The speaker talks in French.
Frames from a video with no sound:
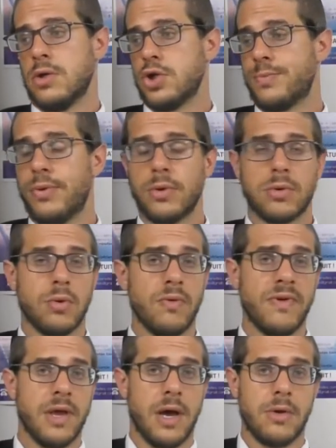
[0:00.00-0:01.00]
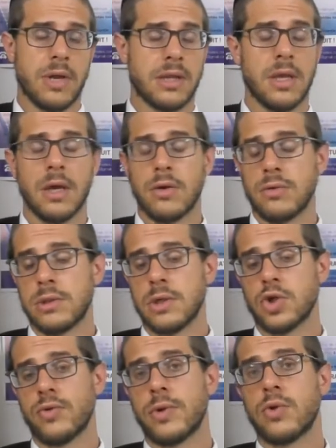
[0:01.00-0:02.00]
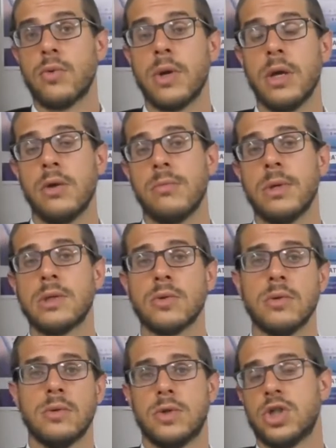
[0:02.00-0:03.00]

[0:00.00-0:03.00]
je peux trouver un locataire en lui disant je vais te louer une maison.